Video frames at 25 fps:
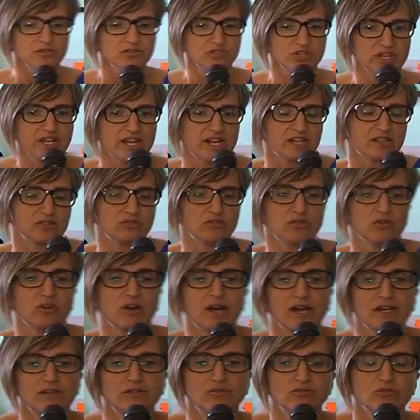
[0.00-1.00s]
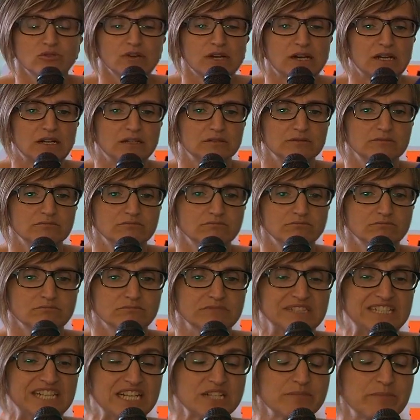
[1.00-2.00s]
Certo, allora,
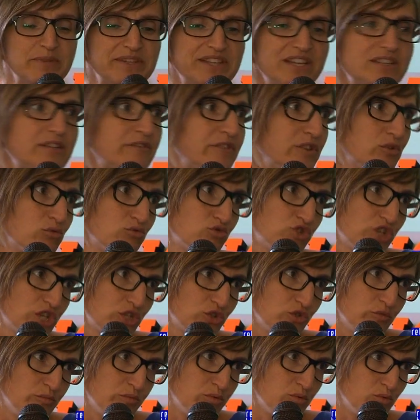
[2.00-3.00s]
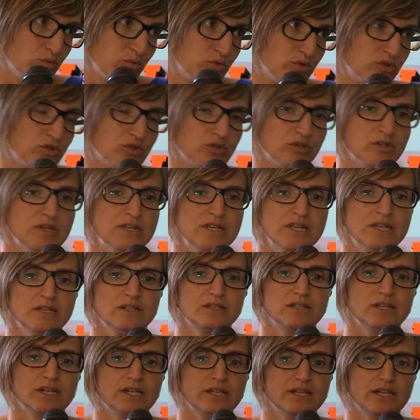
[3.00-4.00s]
mm, inaspettata fino a un certo punto,
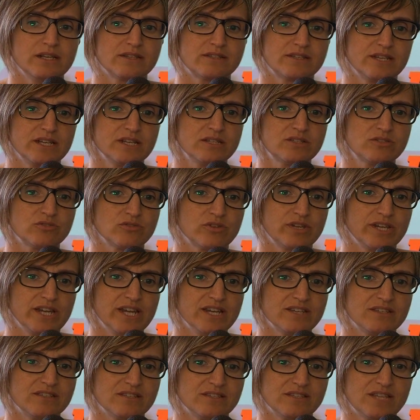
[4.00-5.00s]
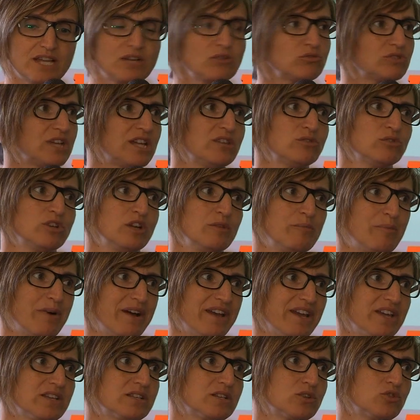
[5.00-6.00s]
eh, nel senso che si sta notando nel
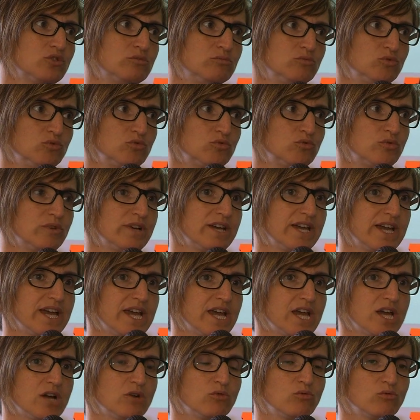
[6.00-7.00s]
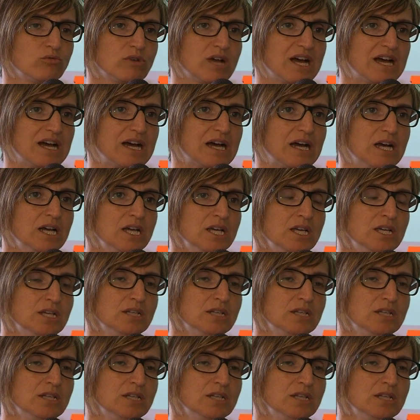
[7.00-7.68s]
Paese comunque una,